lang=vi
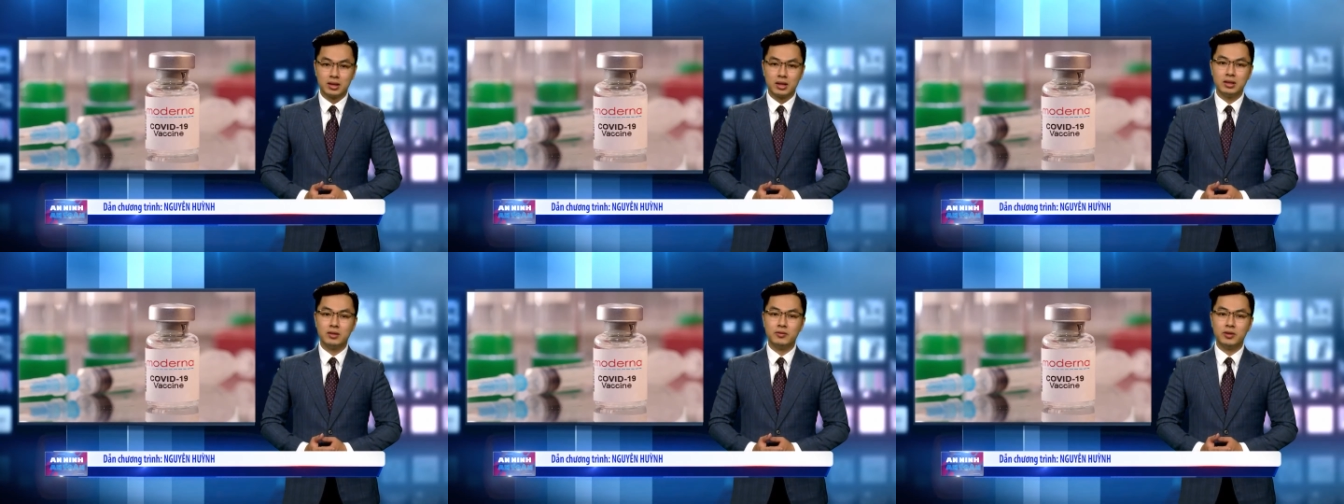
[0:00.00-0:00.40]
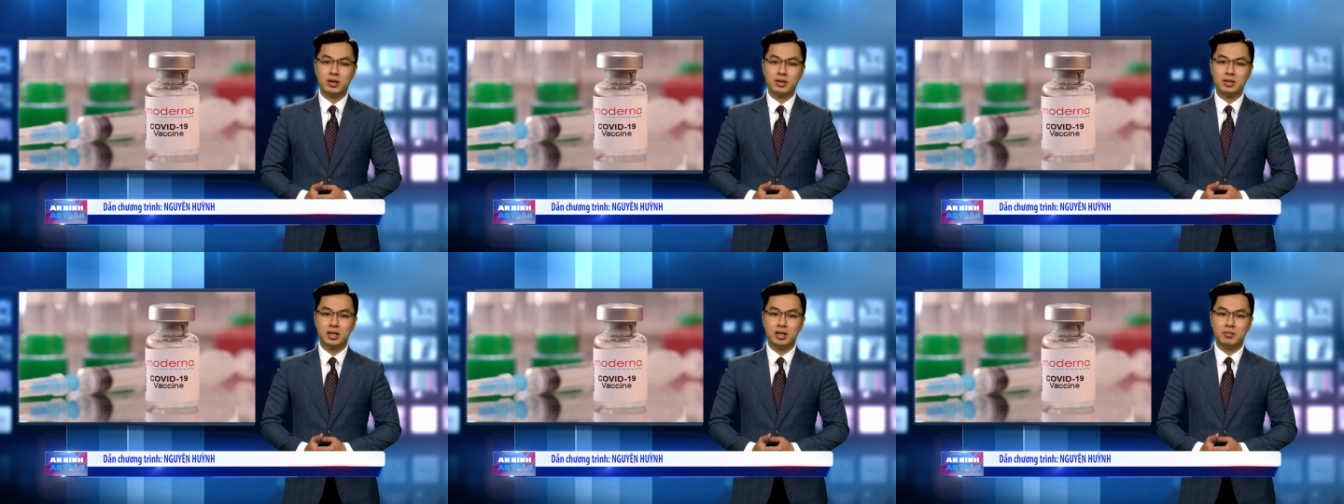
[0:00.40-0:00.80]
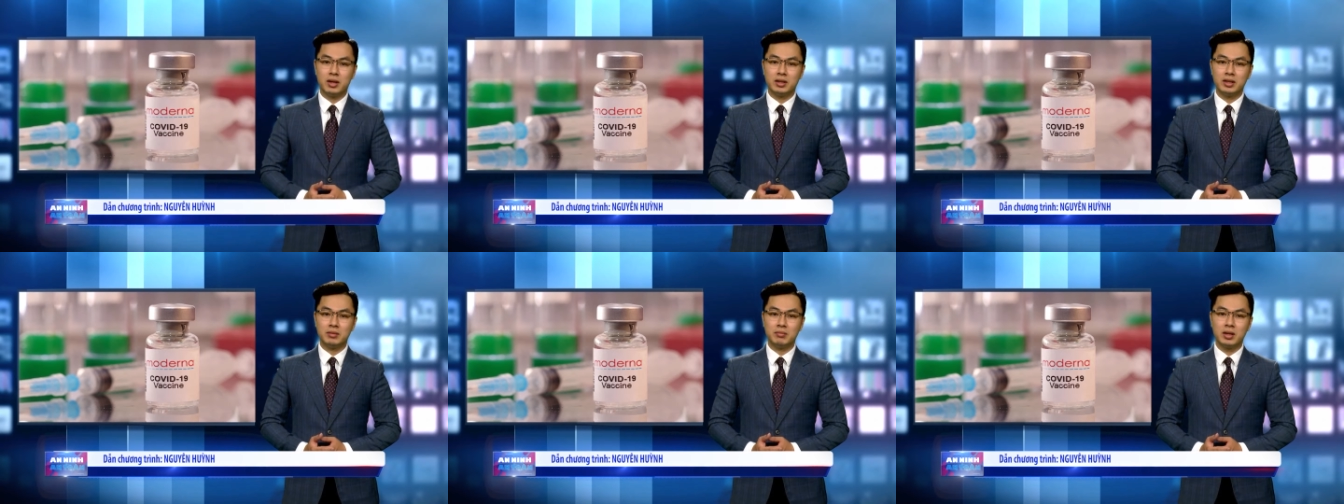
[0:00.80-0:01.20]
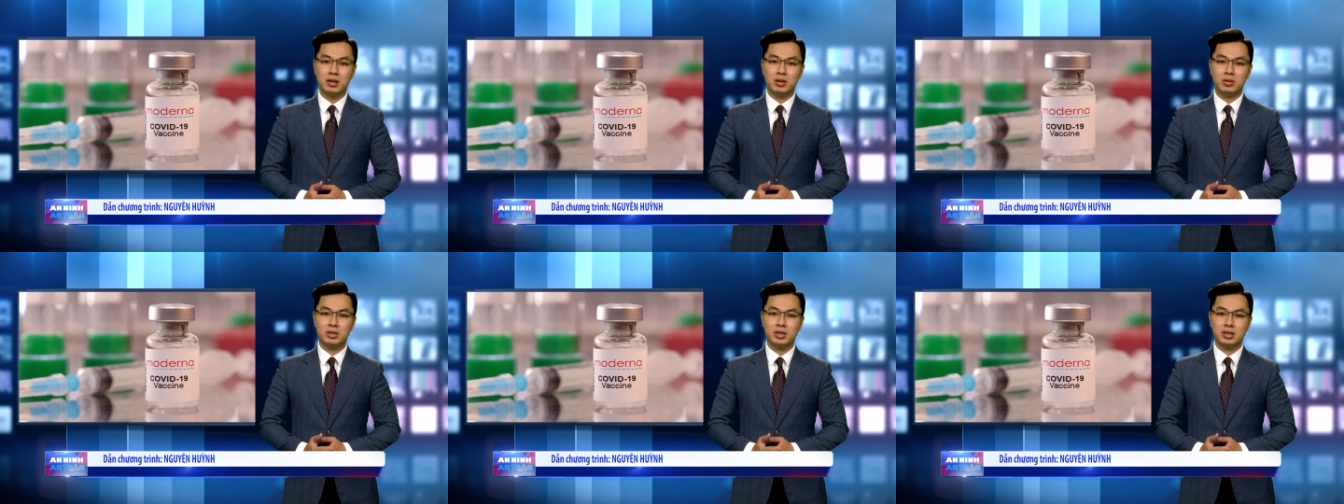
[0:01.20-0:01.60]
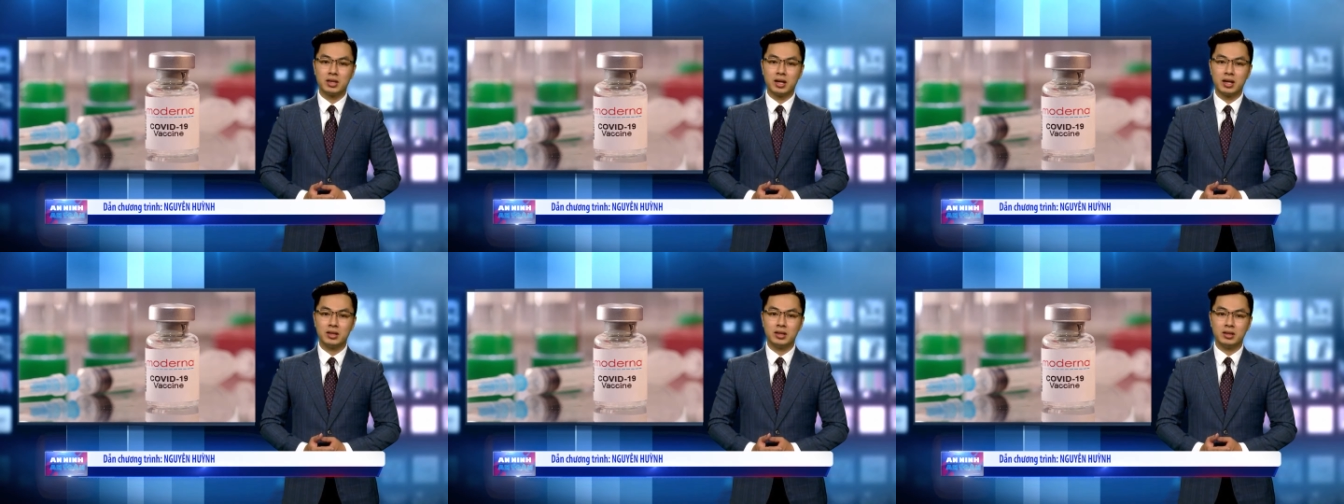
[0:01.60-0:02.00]
các địa phương trên địa bàn tỉnh bắt đầu triển
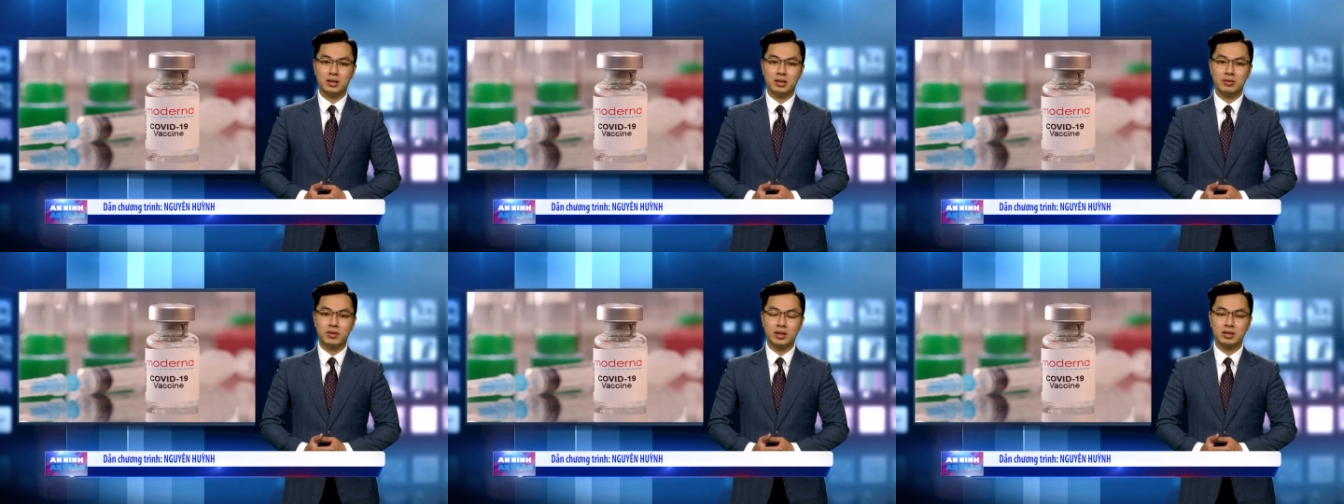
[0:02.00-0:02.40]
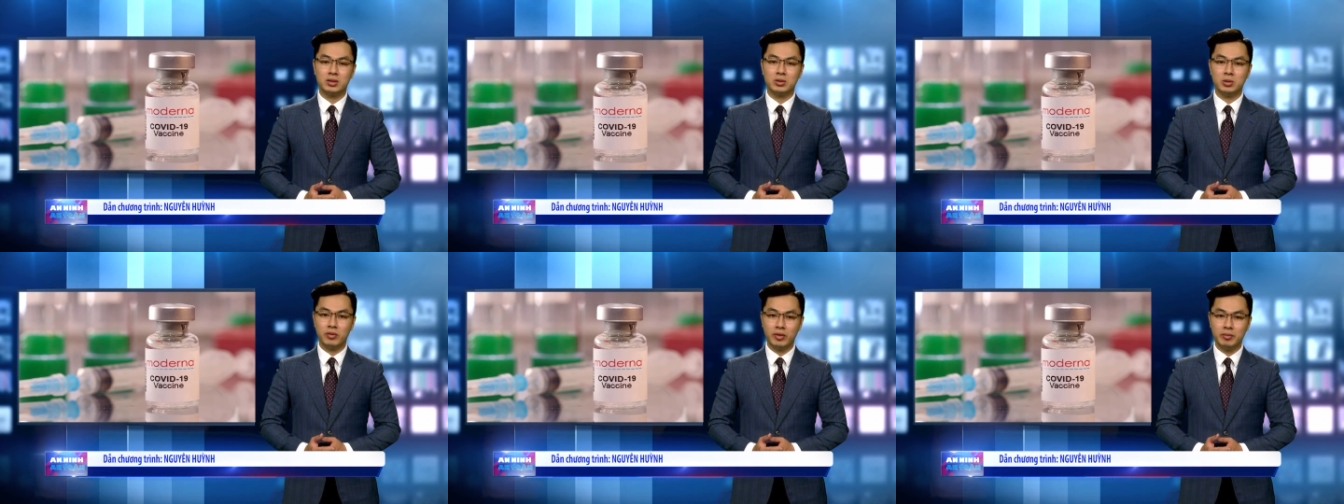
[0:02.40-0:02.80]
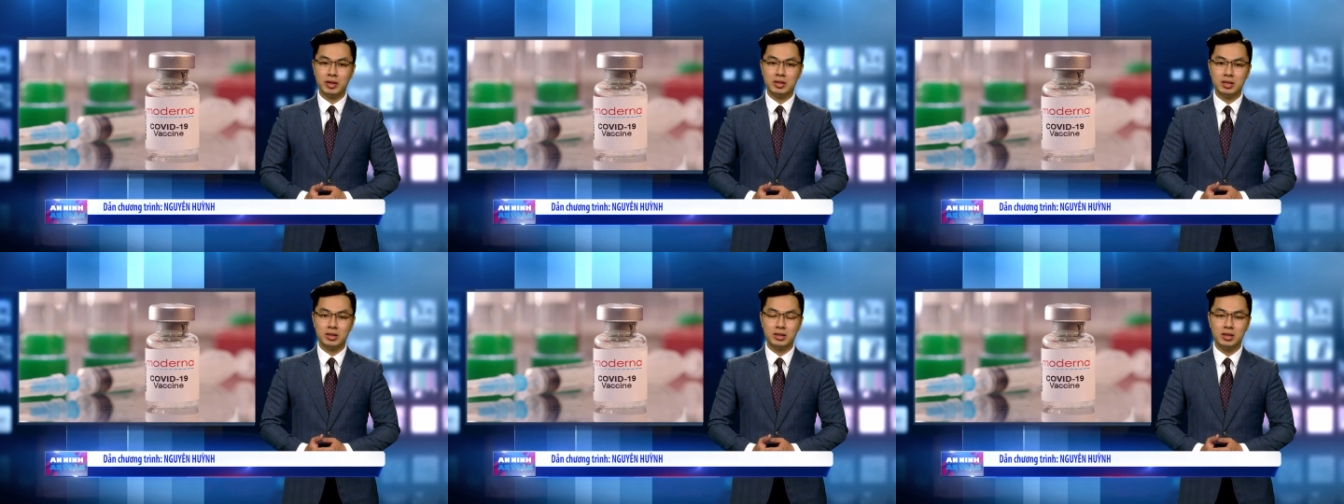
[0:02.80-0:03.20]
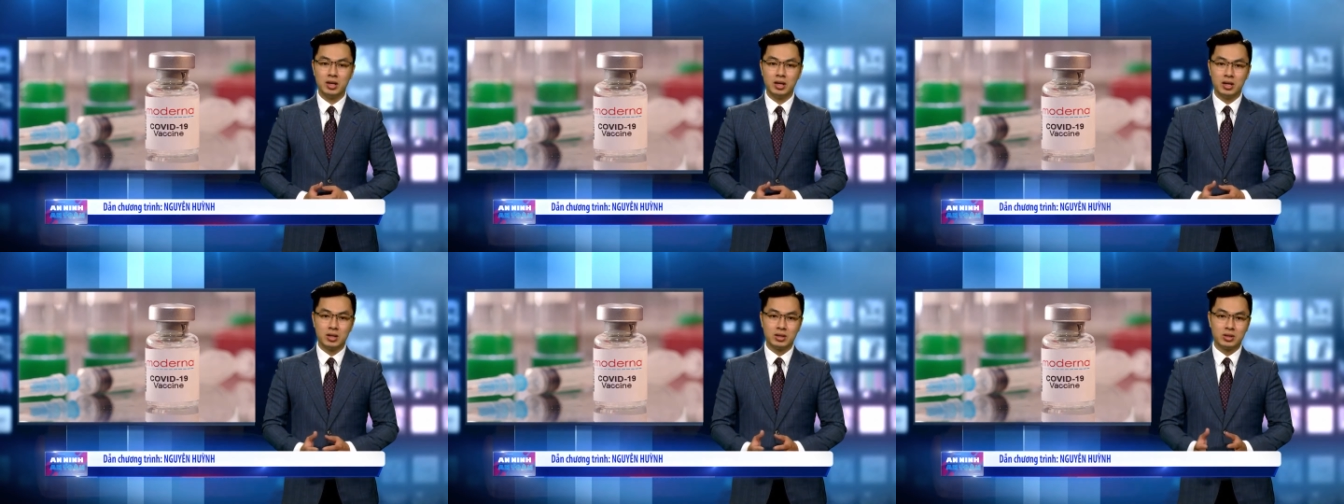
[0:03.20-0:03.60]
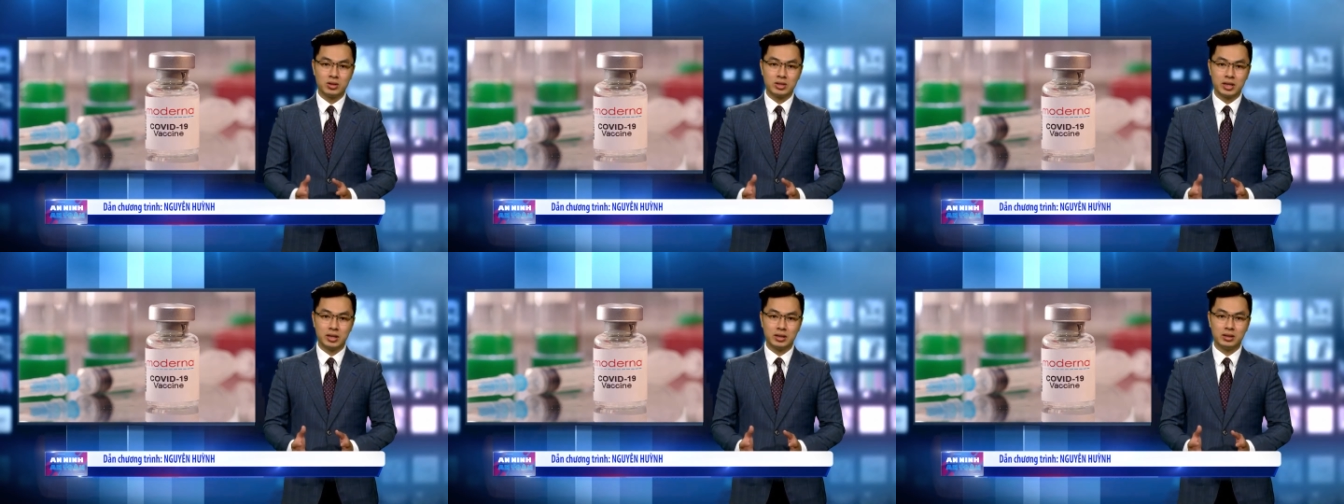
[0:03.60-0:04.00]
khai đợt tiêm vaccine COVID-19
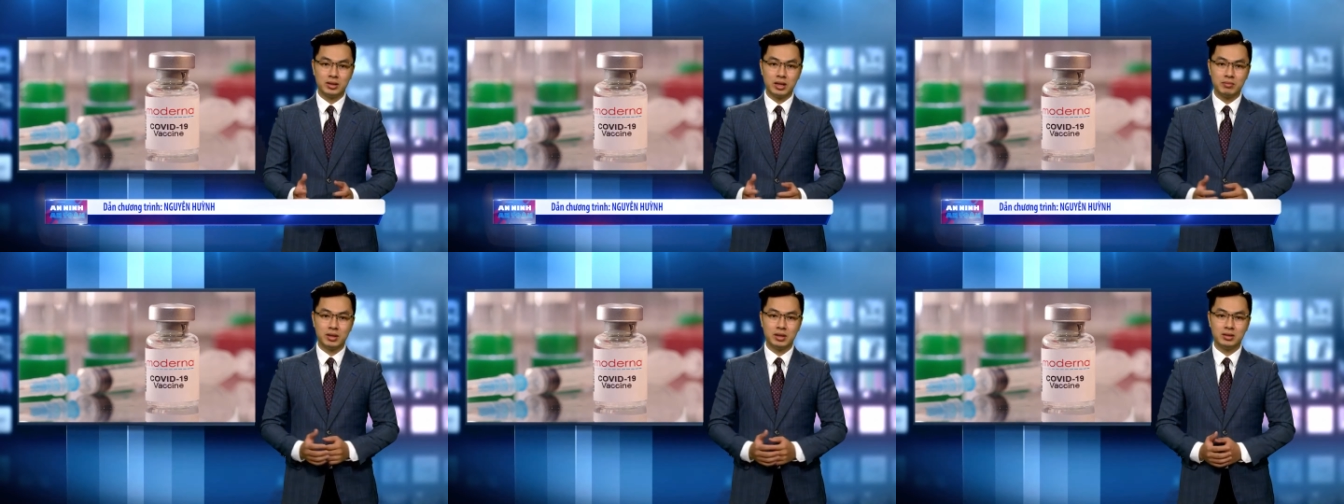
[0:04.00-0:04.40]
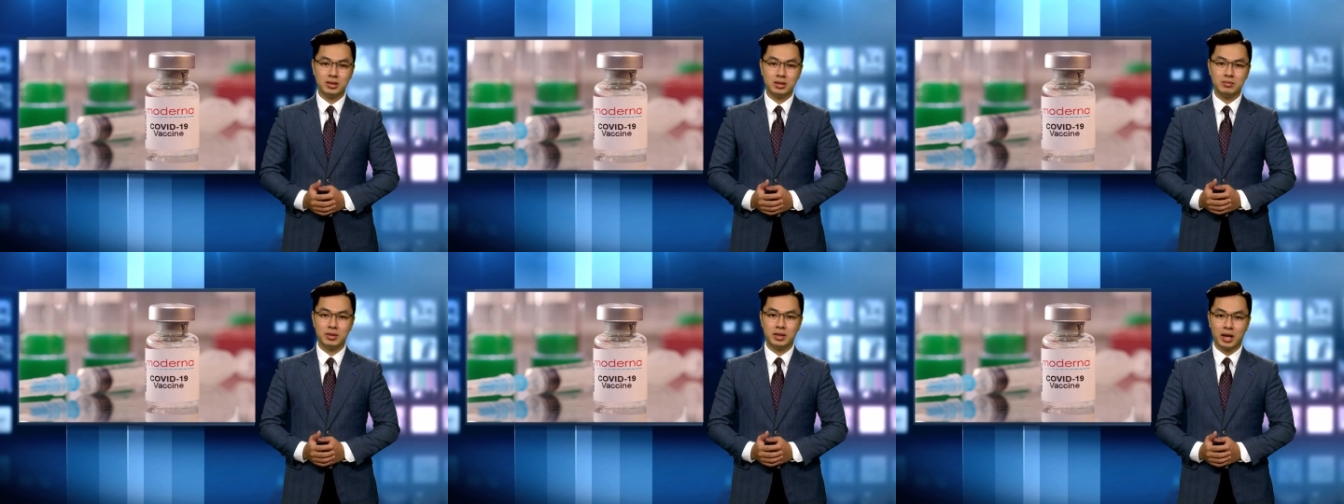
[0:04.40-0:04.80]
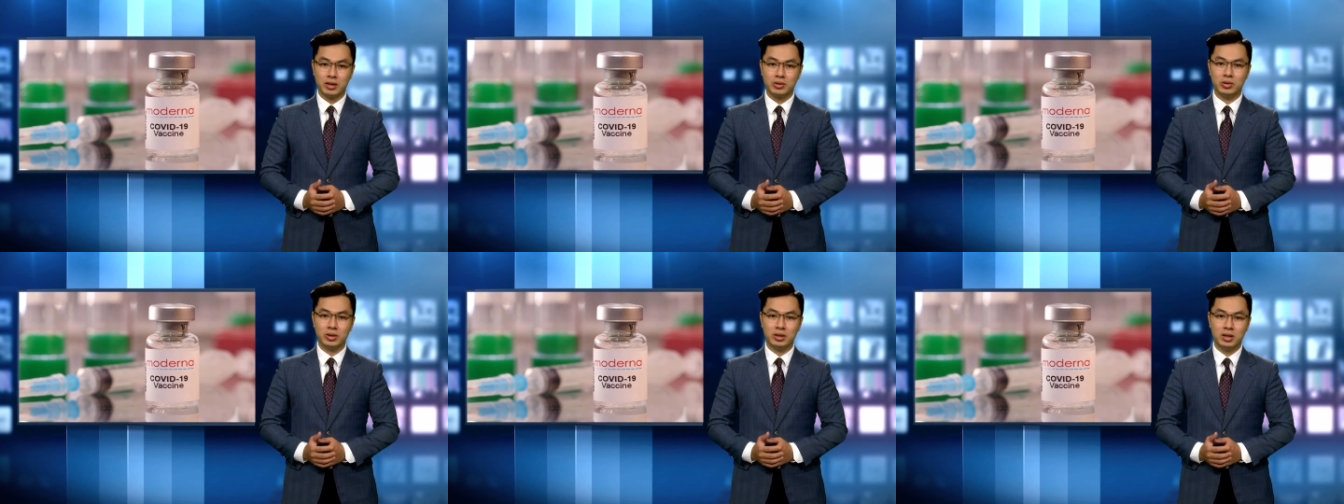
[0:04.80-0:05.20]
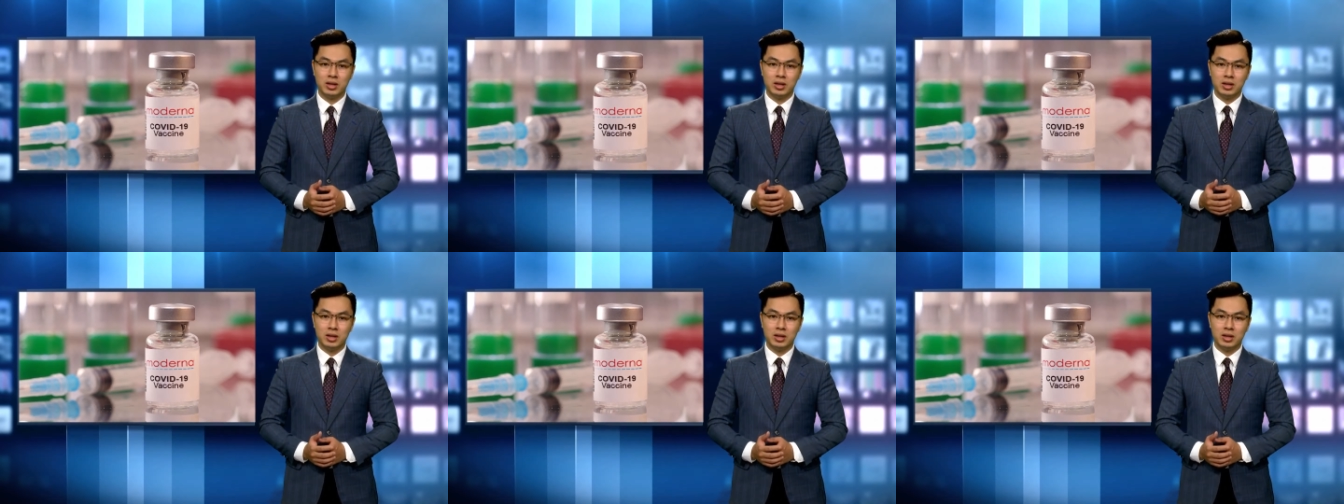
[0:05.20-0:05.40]
cho trẻ từ 5 đến dưới 12 tuổi.